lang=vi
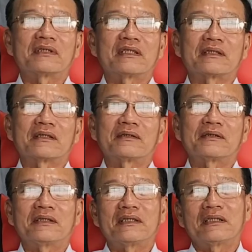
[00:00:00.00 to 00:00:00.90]
là
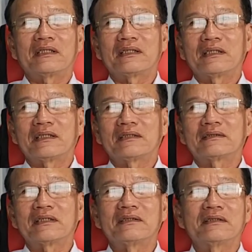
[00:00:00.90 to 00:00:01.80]
tôi
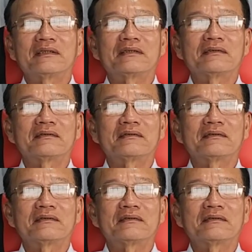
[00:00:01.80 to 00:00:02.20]
xin